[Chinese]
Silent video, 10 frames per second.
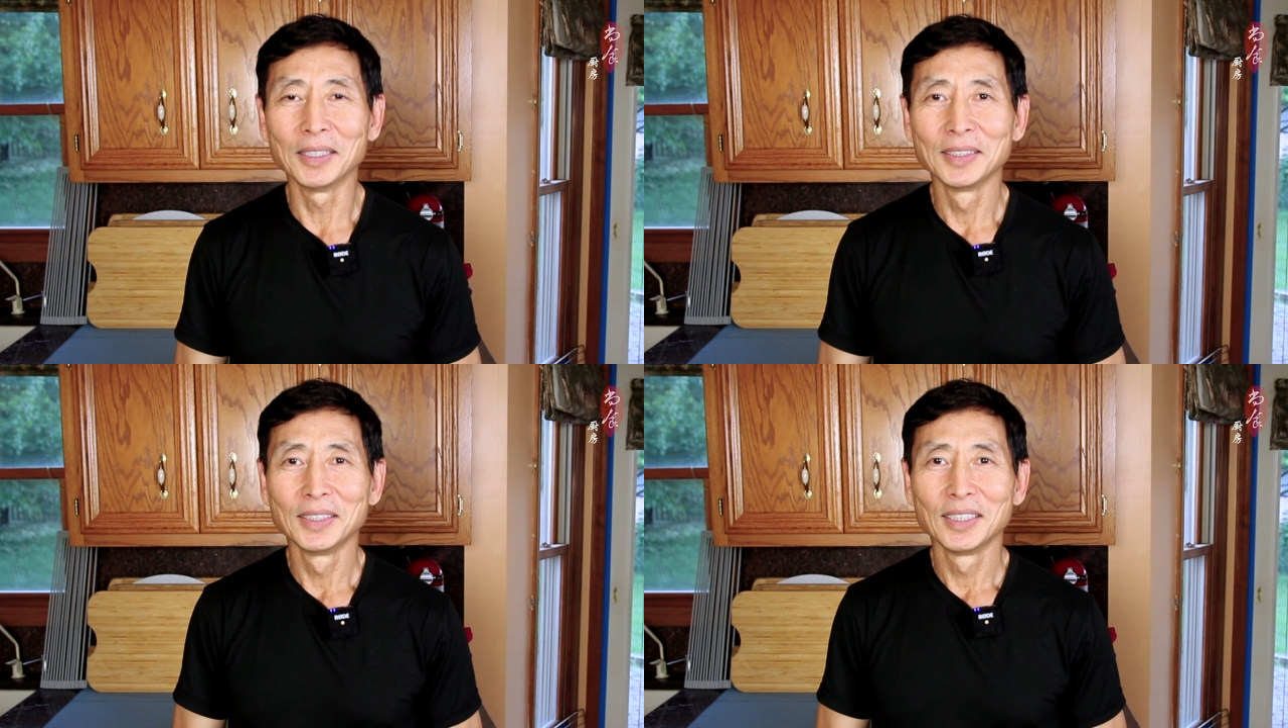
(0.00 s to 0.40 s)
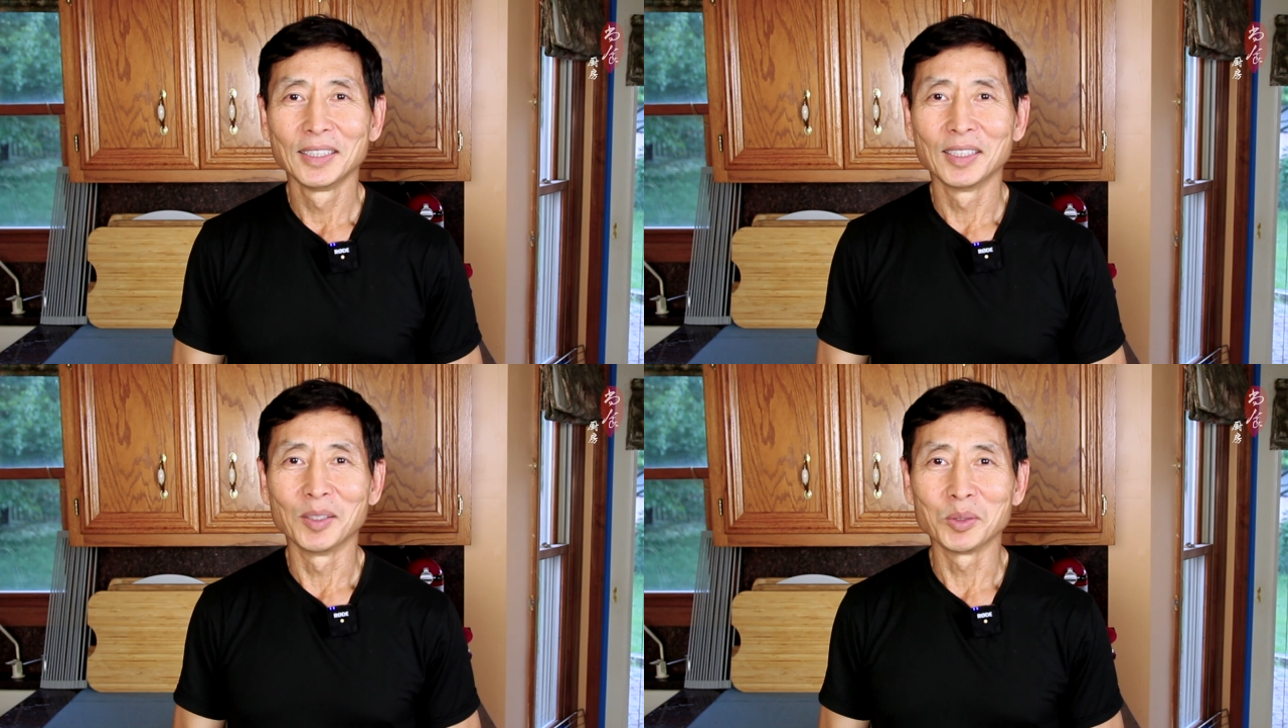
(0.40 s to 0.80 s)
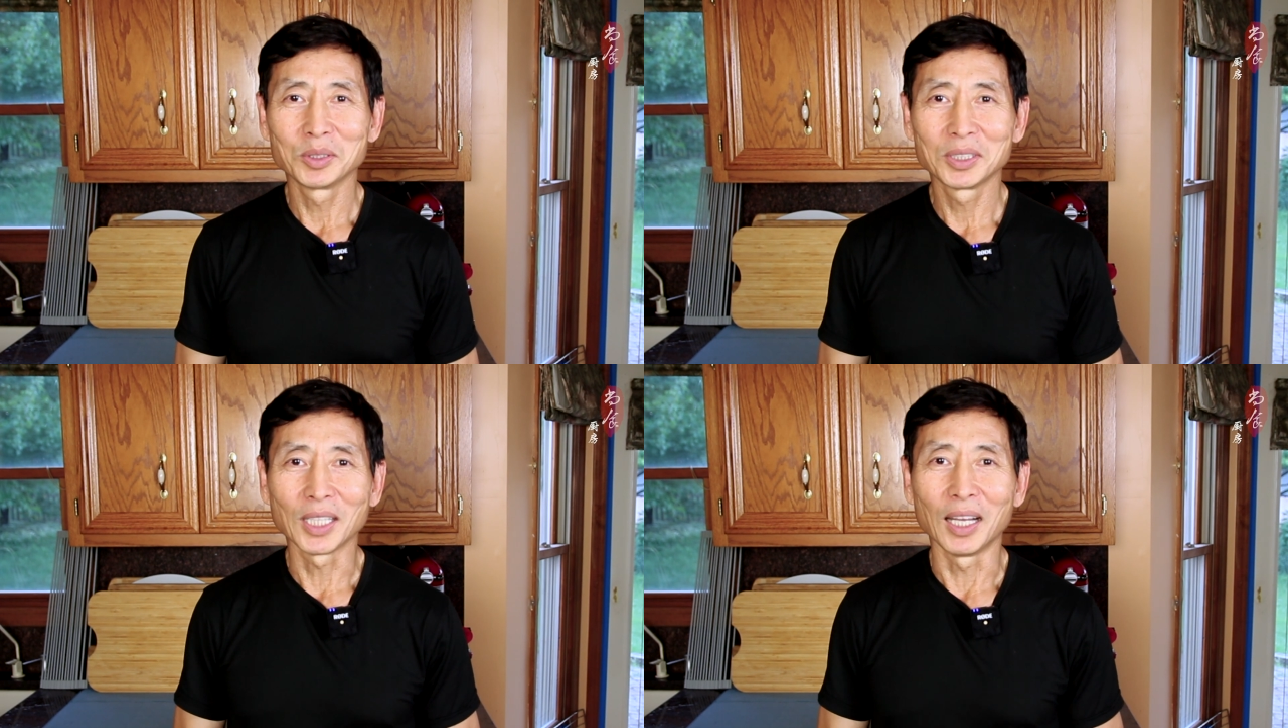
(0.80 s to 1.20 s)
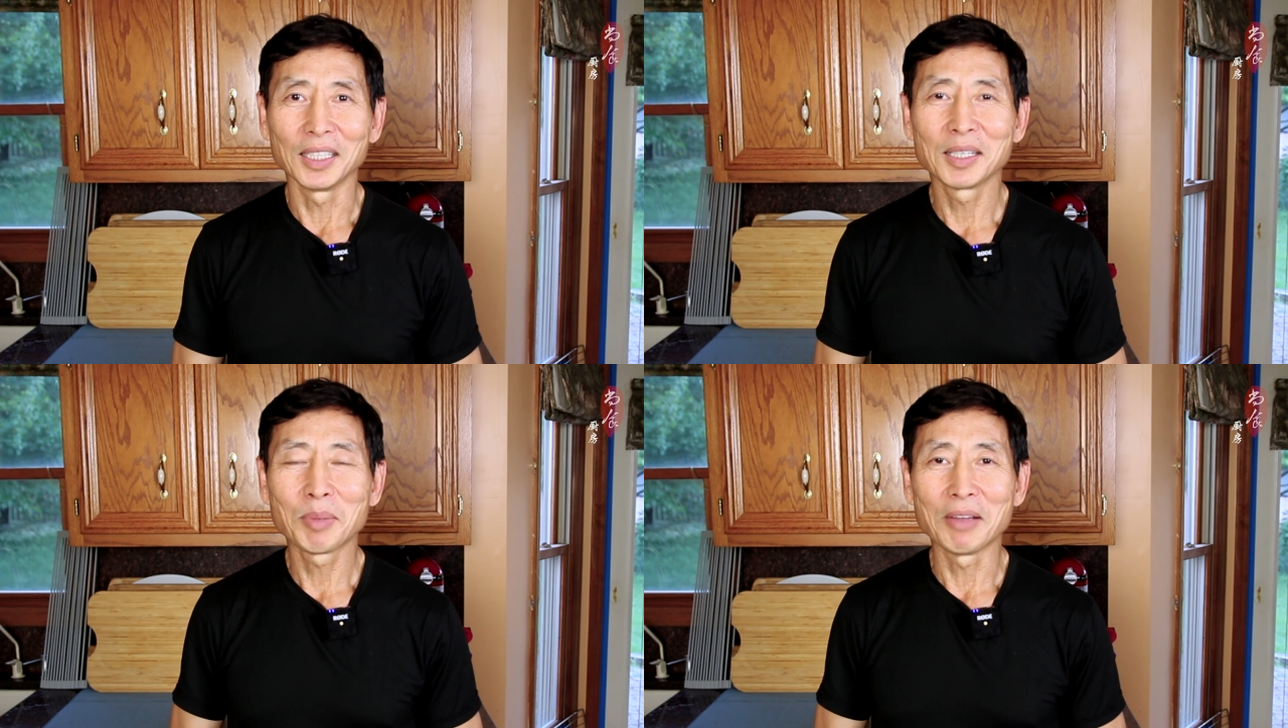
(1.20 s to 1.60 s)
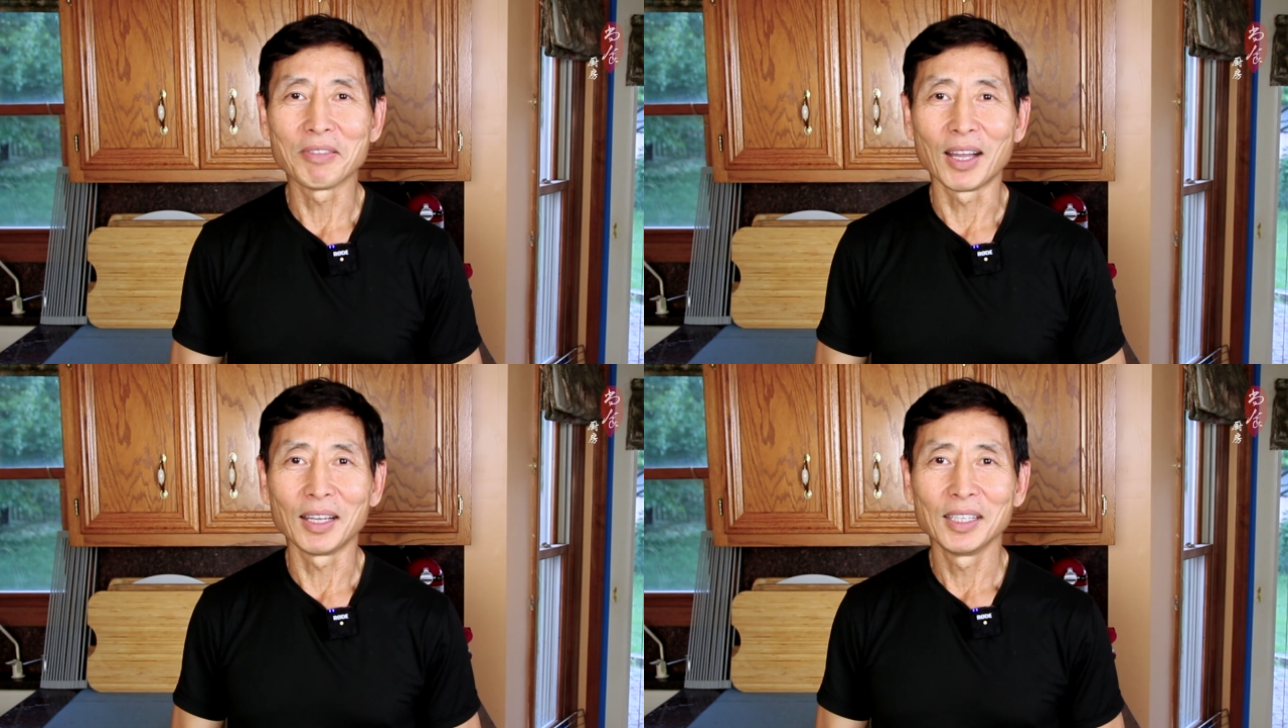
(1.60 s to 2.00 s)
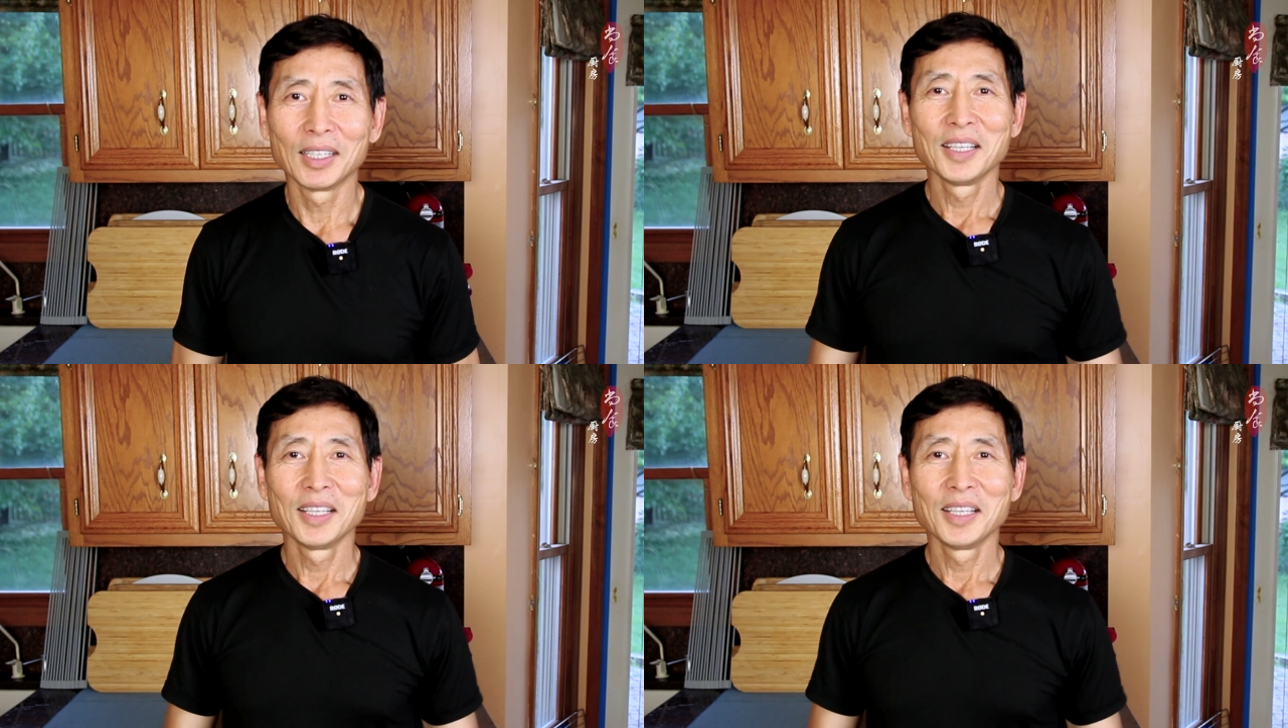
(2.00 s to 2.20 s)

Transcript: 啊、呃，我就想了一个办法。